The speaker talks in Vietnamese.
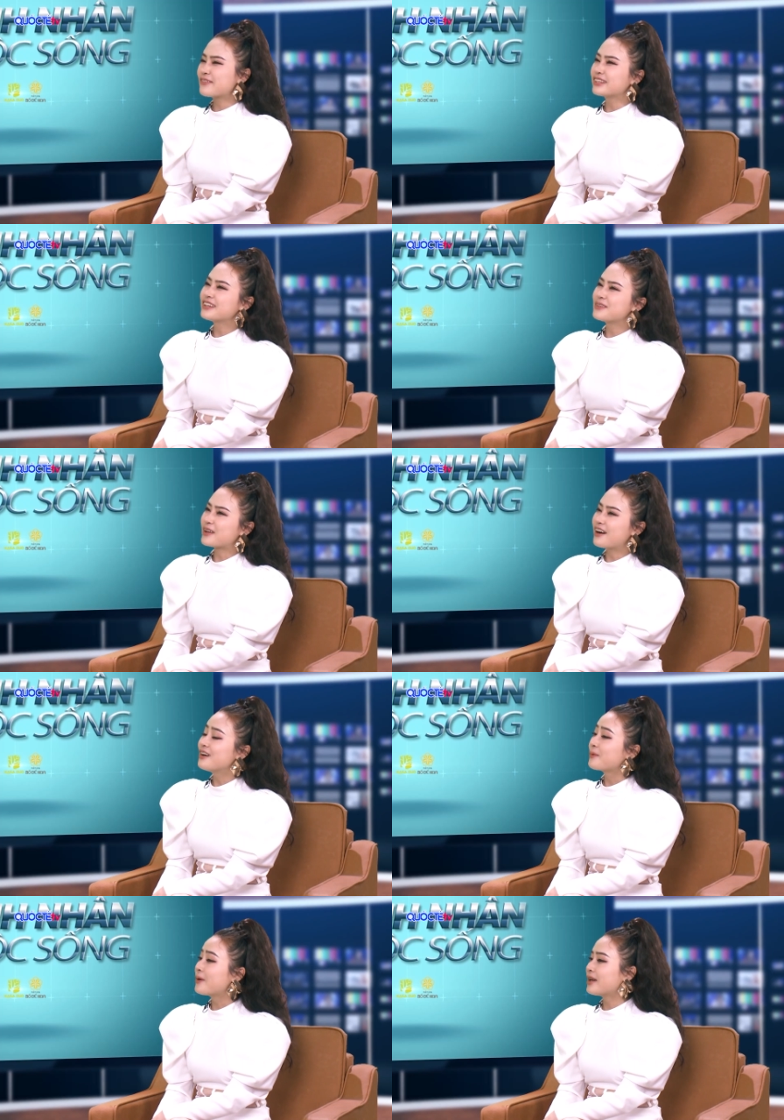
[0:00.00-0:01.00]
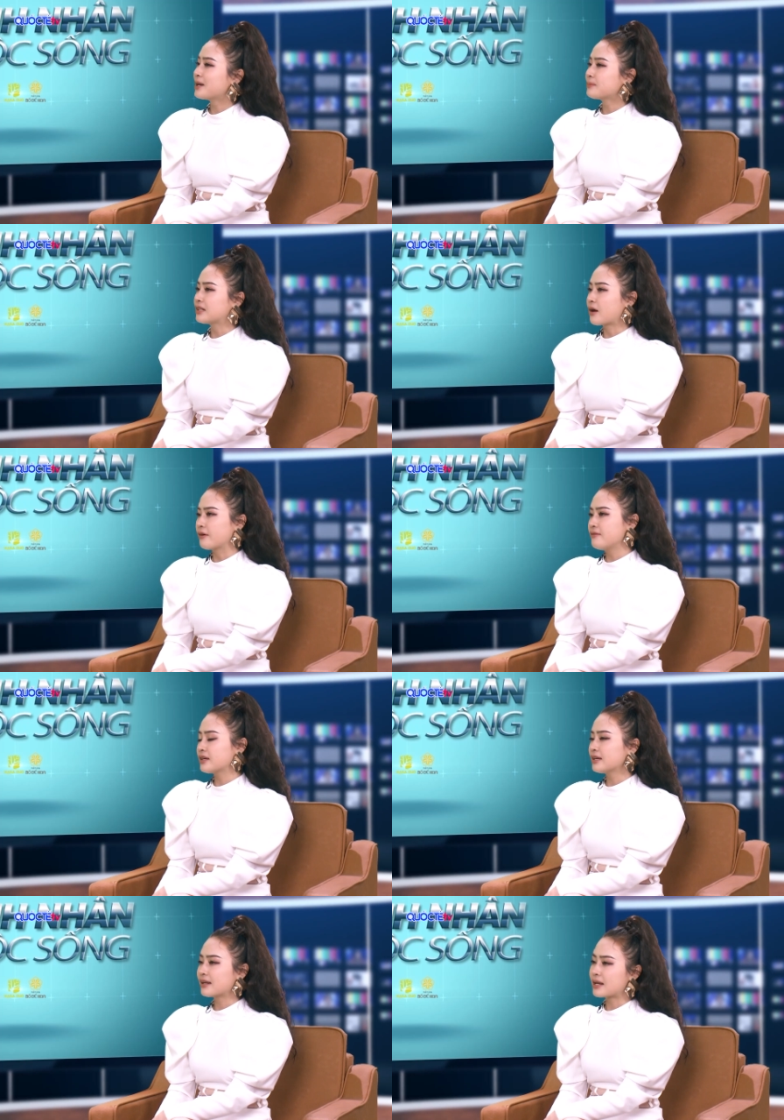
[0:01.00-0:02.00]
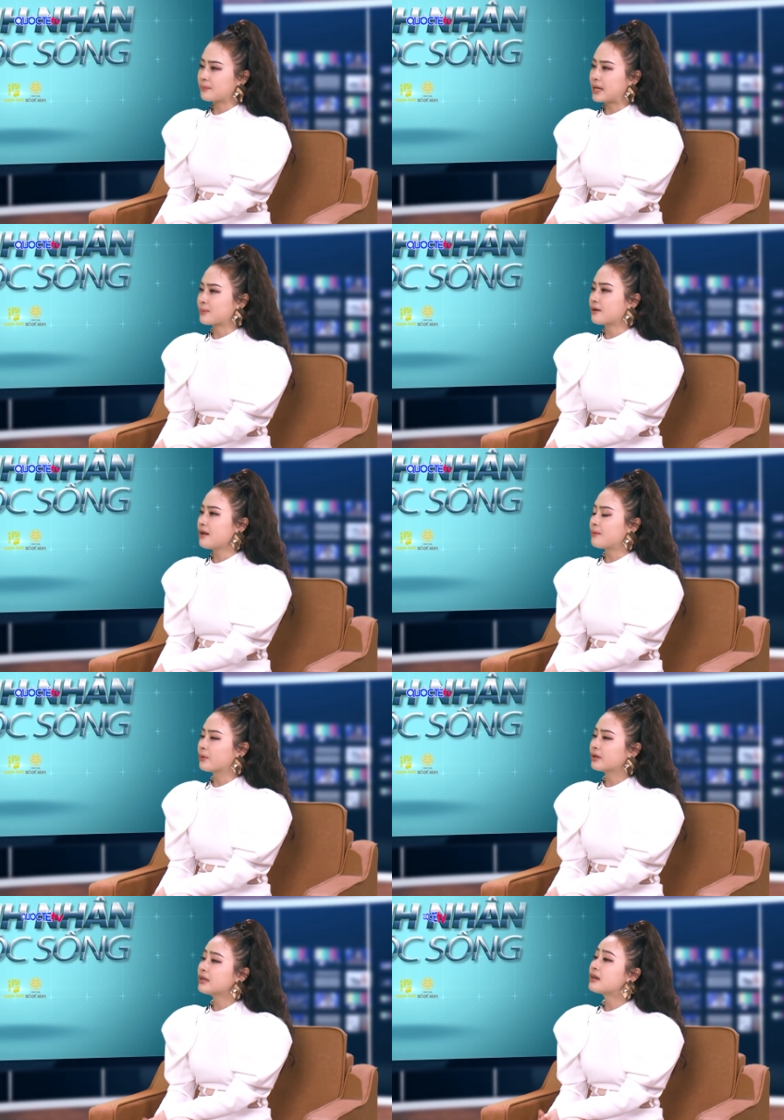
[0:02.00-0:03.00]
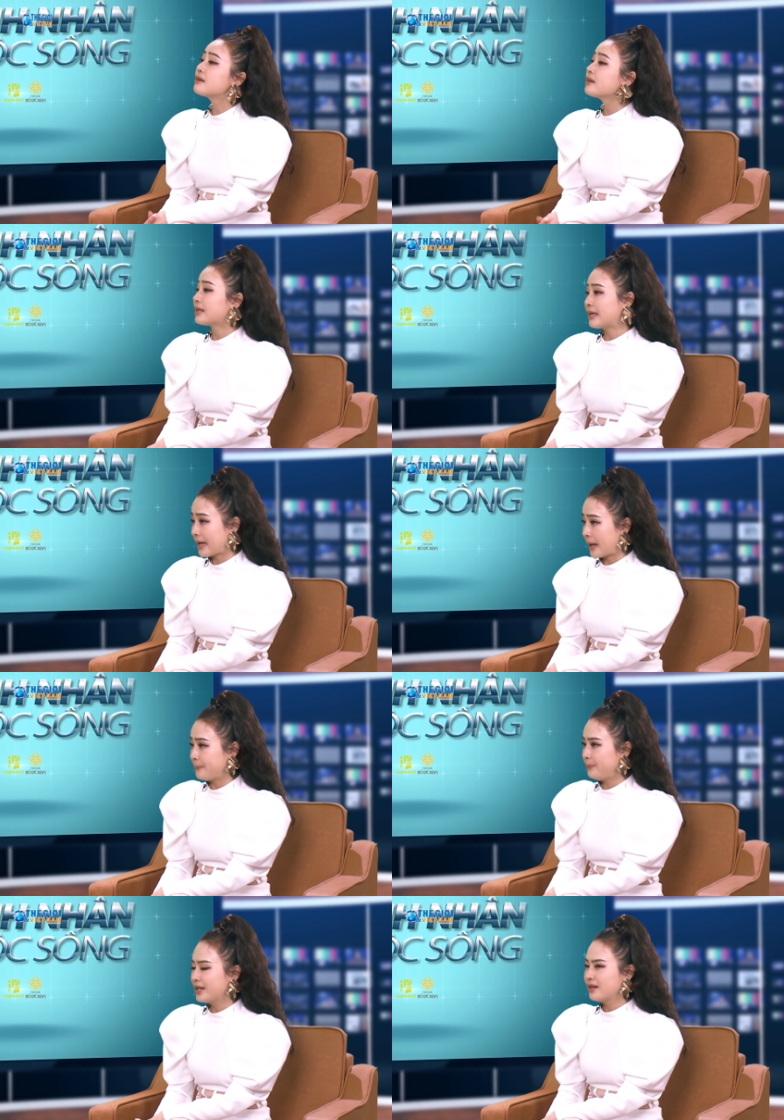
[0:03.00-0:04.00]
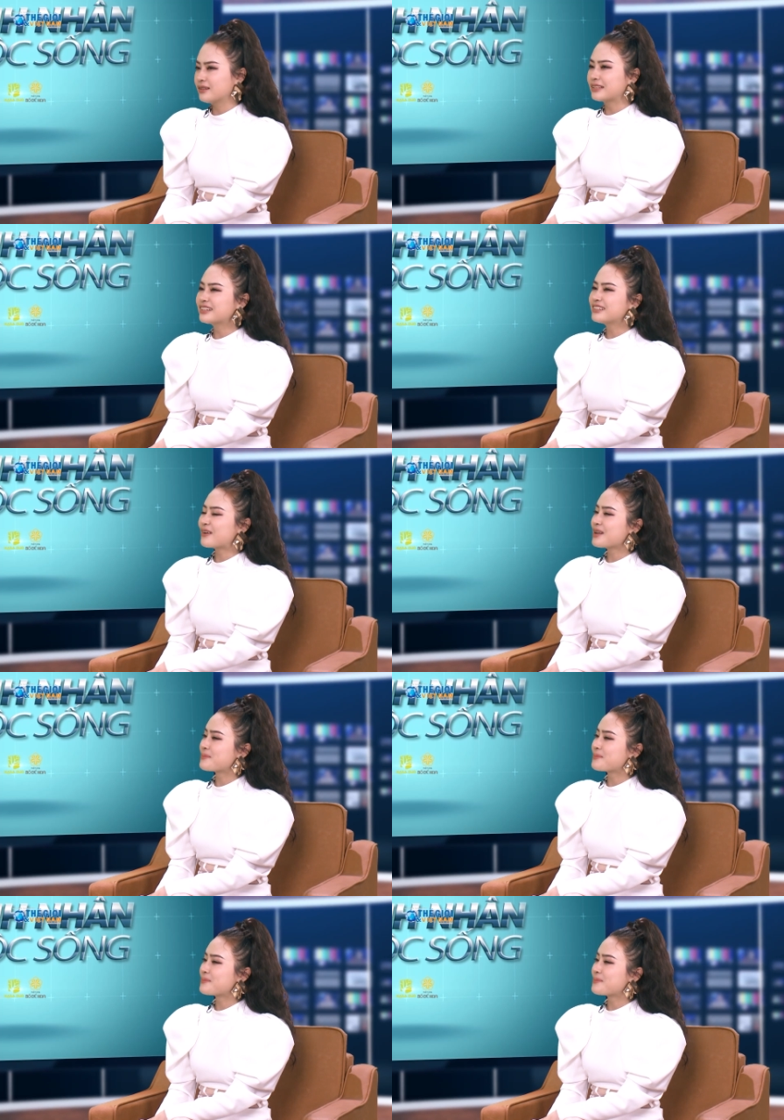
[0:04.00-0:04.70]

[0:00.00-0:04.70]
Và thời điểm đó ở quê em thì nói về cái ngành làm đẹp nó là một cái nghề rất là nhạy cảm. Người ta cứ nói là